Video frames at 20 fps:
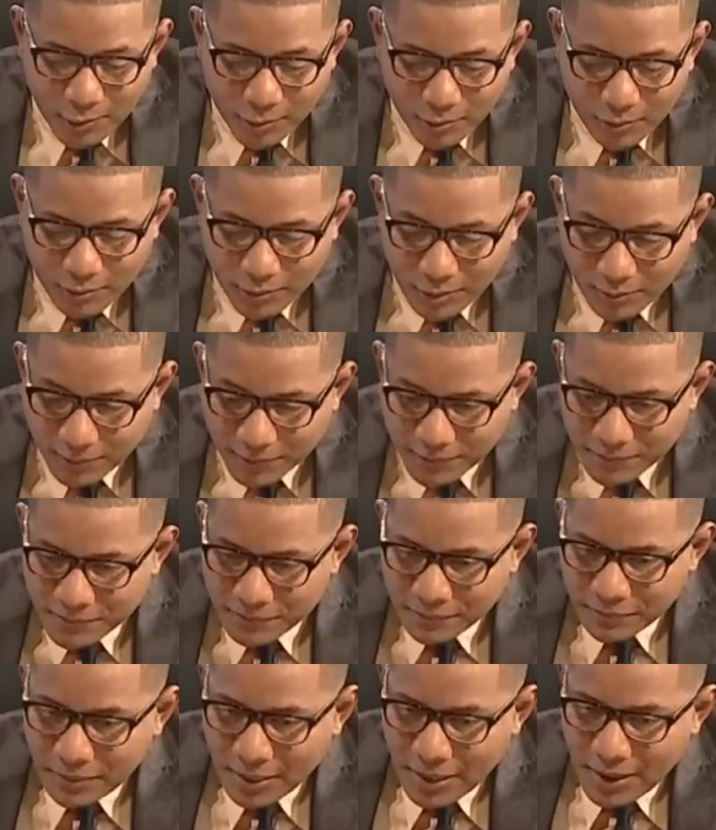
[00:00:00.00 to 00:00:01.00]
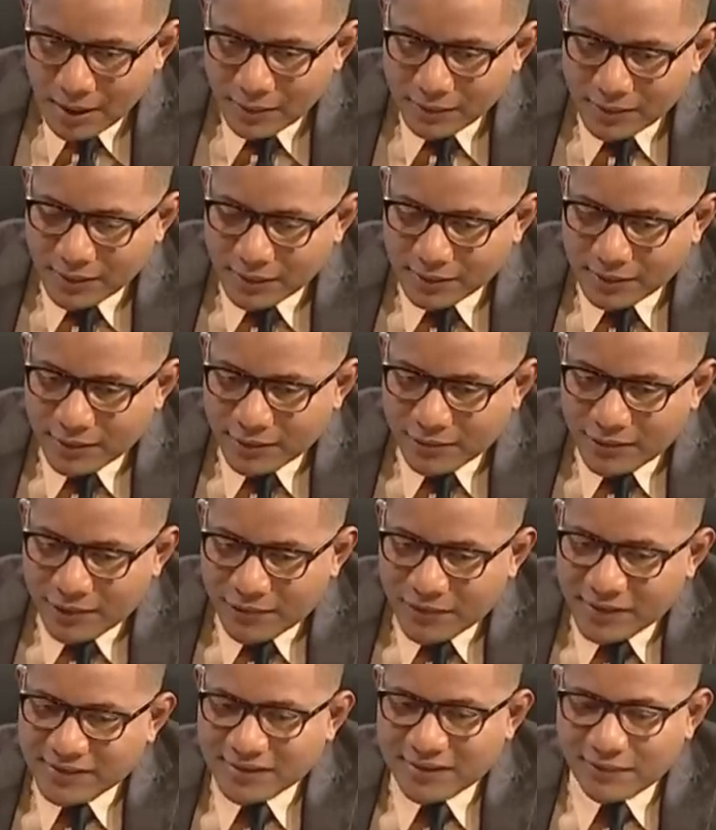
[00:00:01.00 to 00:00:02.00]
logo como das
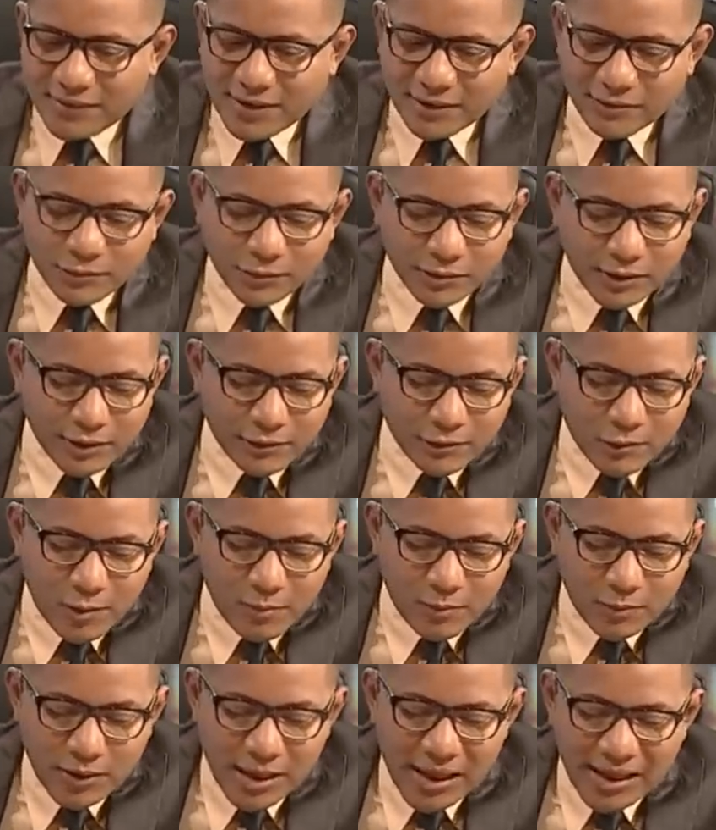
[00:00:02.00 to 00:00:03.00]
várias atividades que tu tens, como